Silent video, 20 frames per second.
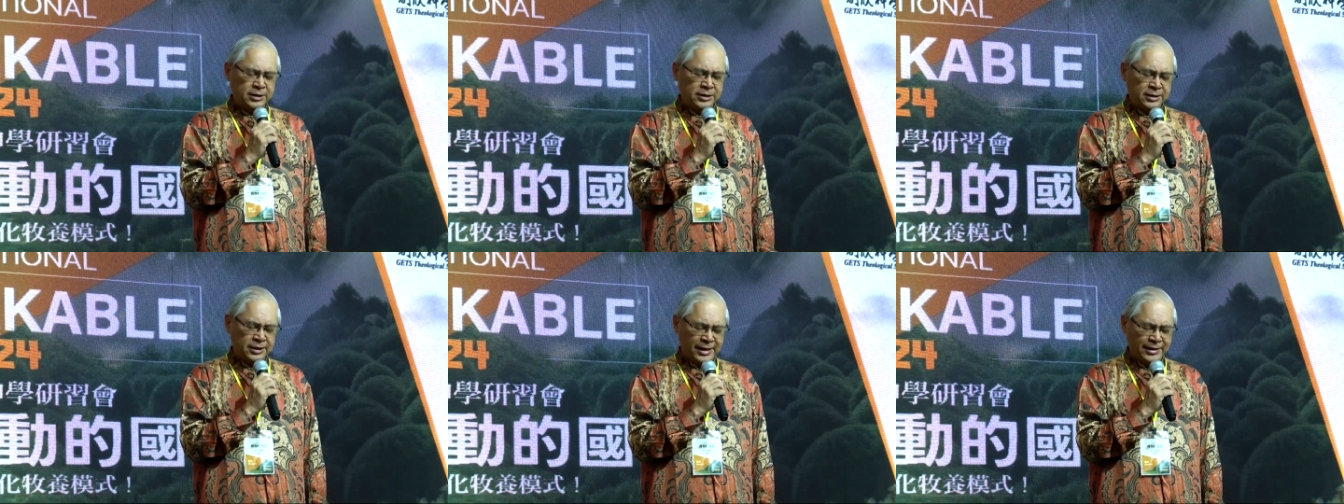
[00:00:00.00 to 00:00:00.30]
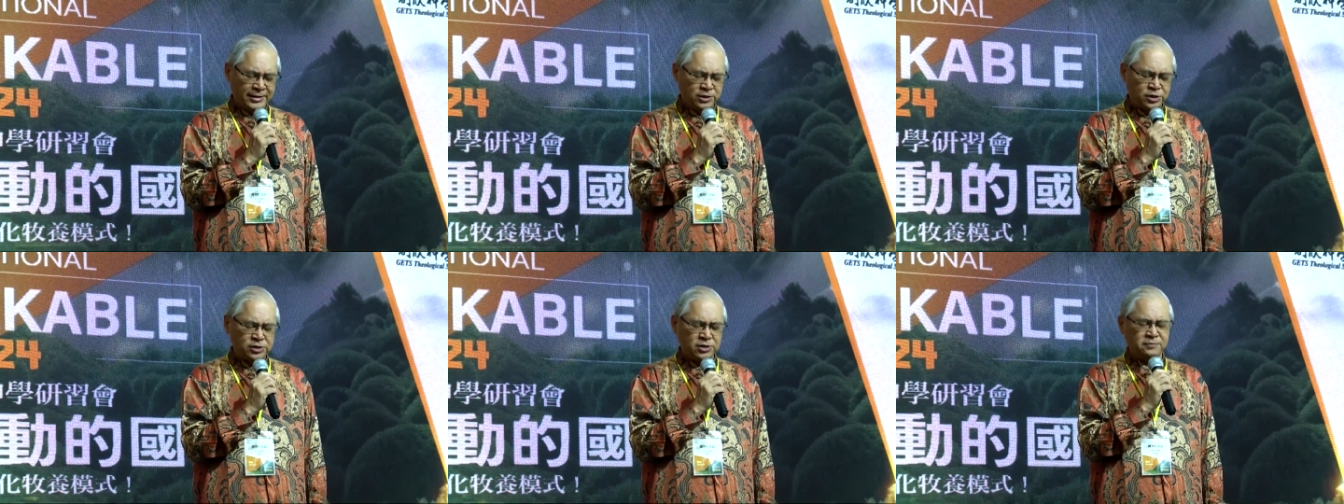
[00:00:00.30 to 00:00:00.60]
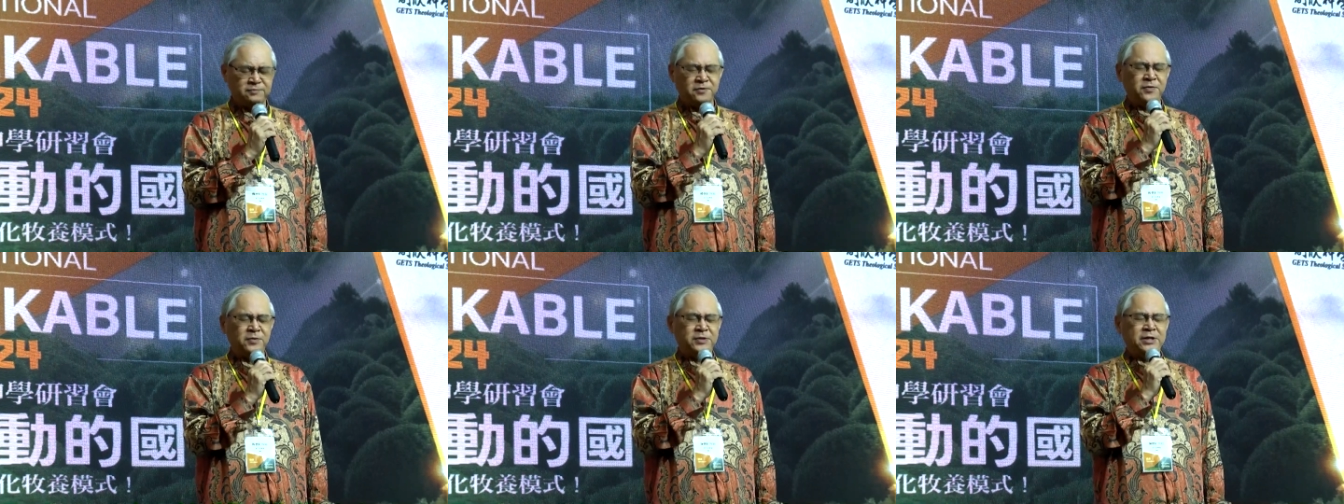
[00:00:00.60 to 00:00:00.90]
来侍
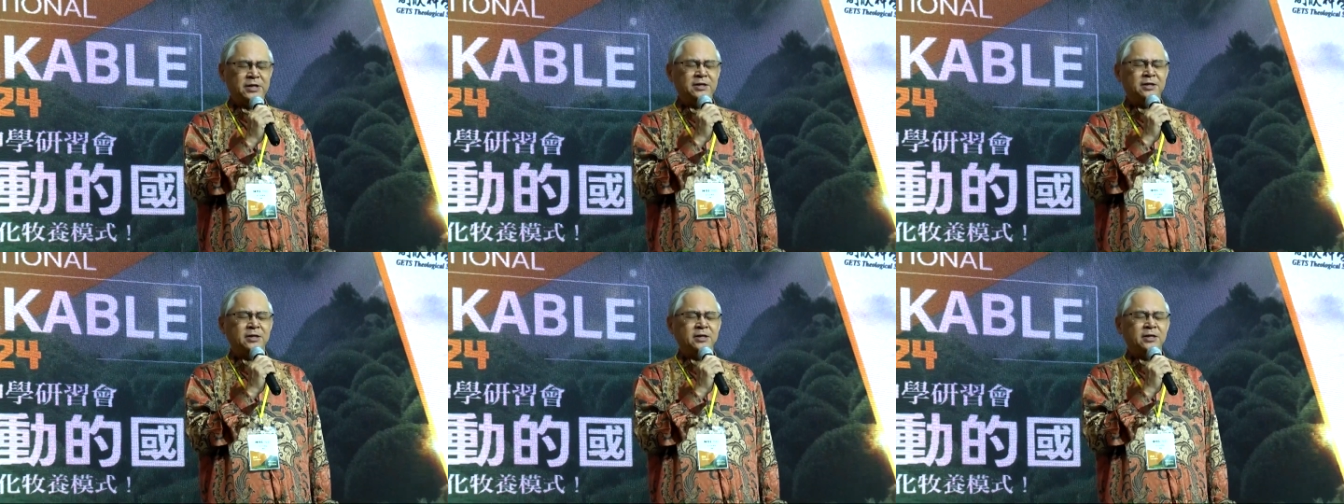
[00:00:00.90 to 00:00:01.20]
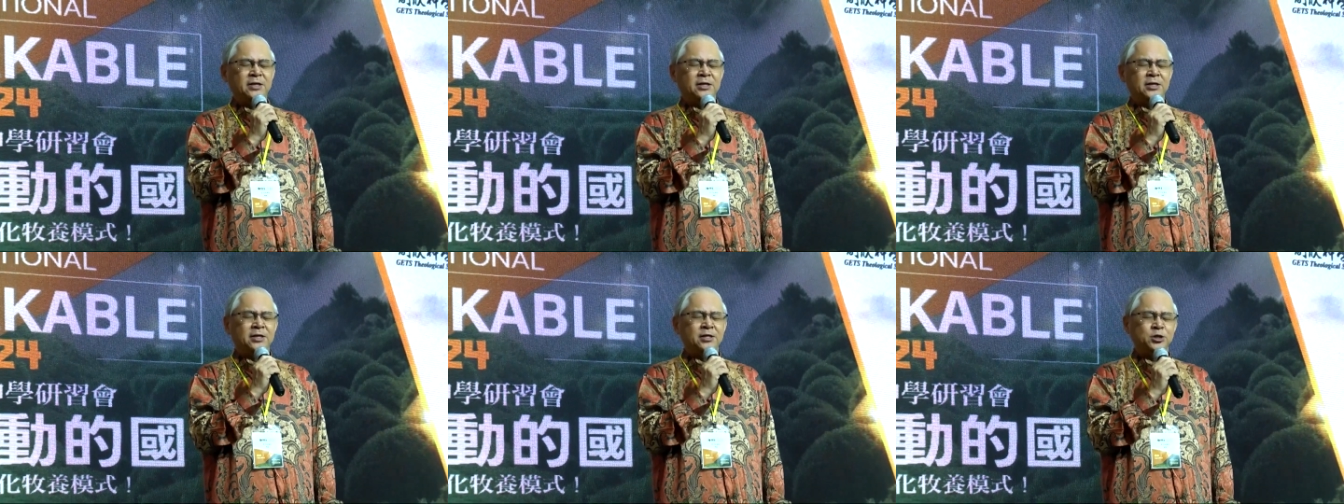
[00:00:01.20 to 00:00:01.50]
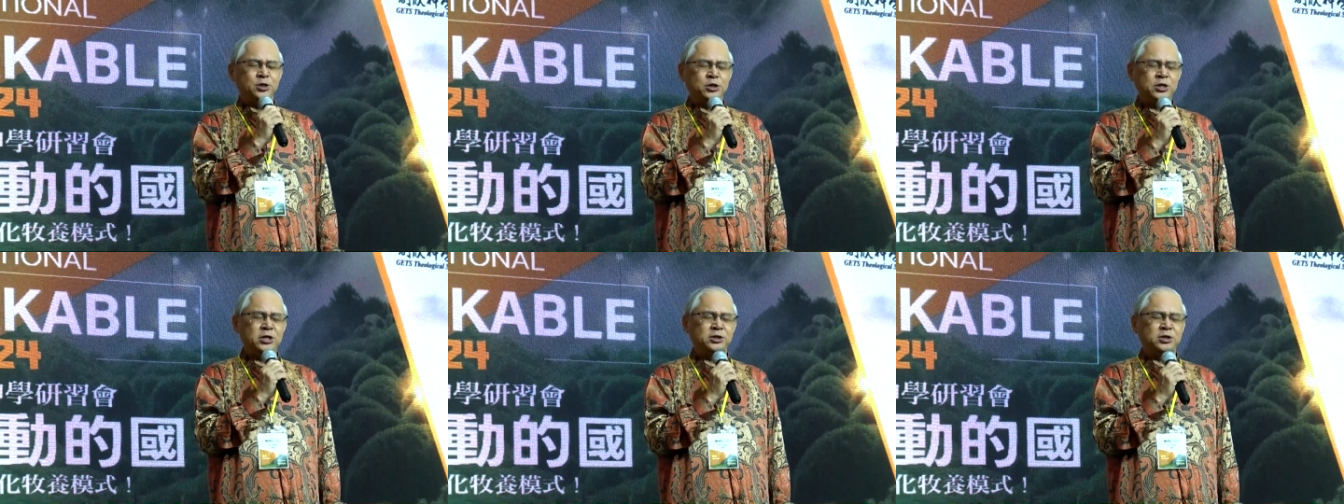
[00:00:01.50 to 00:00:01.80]
奉你。
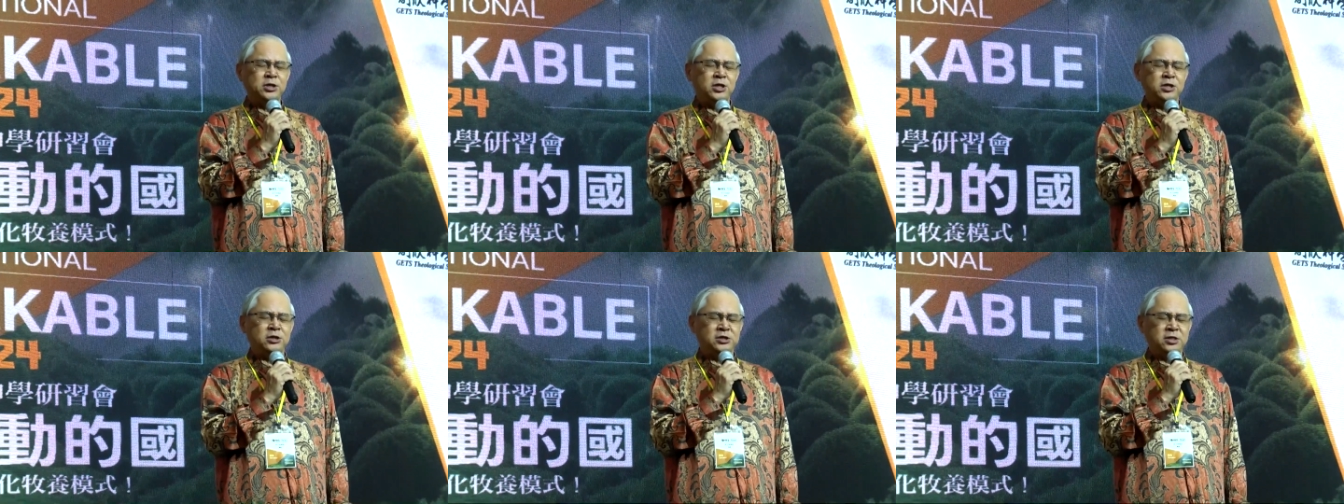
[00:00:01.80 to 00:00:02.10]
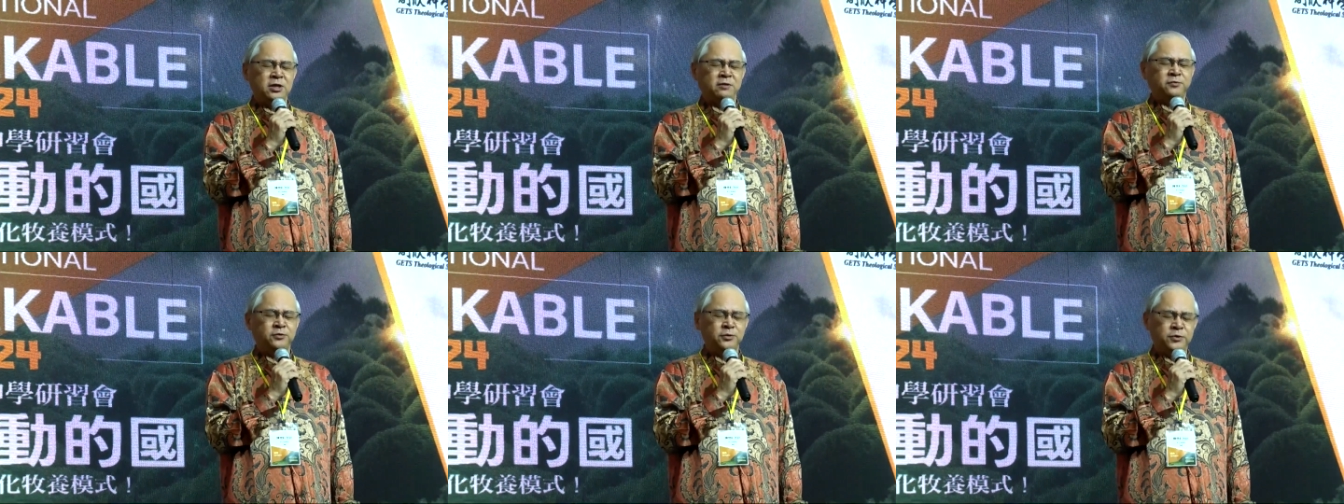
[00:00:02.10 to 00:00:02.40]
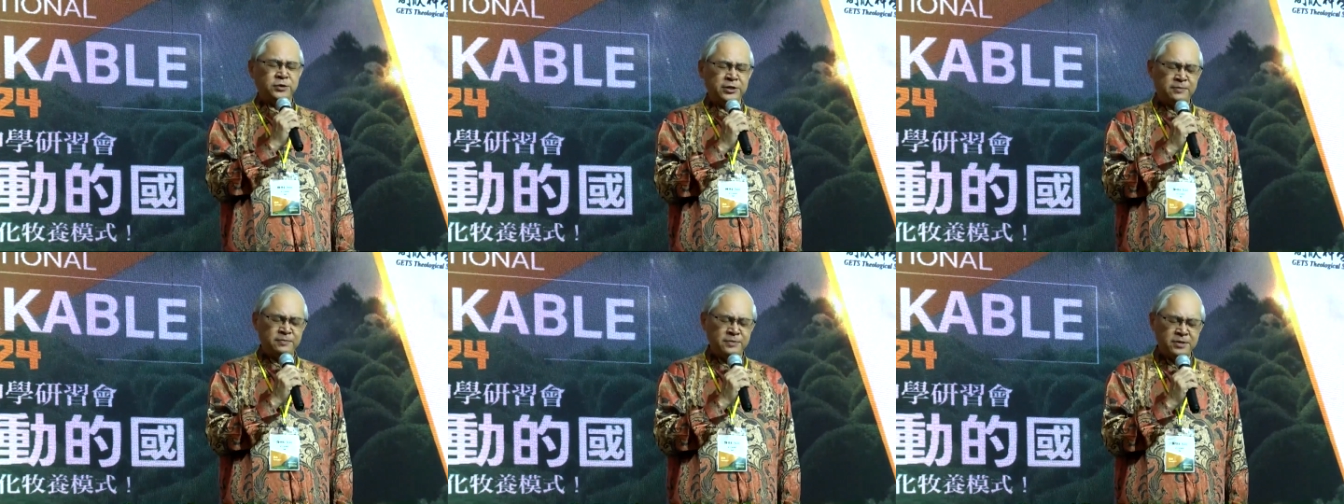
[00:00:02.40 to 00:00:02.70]
谢谢天父的
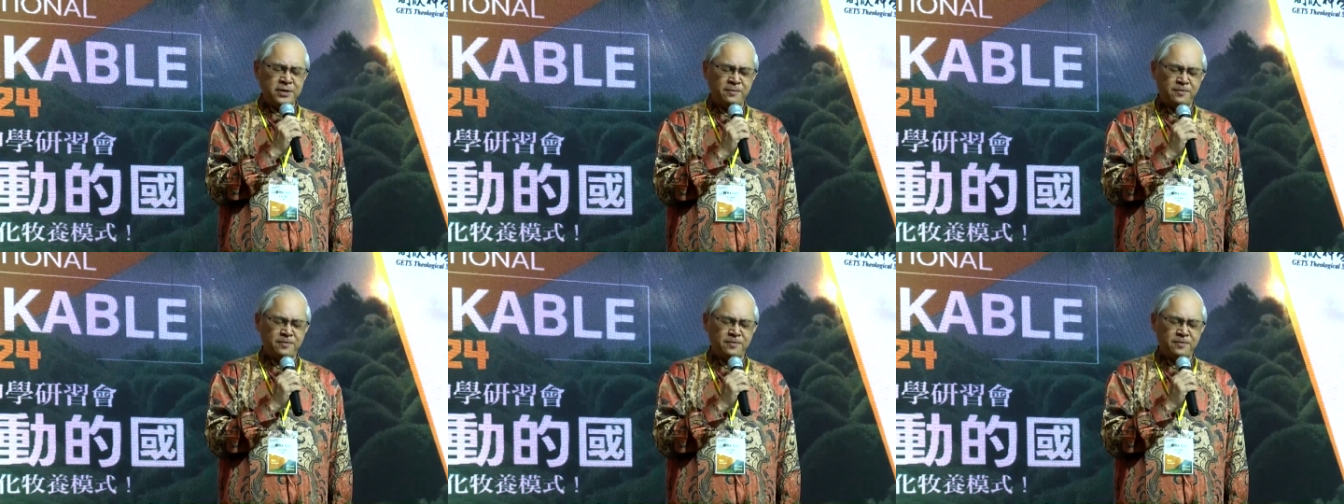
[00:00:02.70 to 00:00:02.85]
恩典，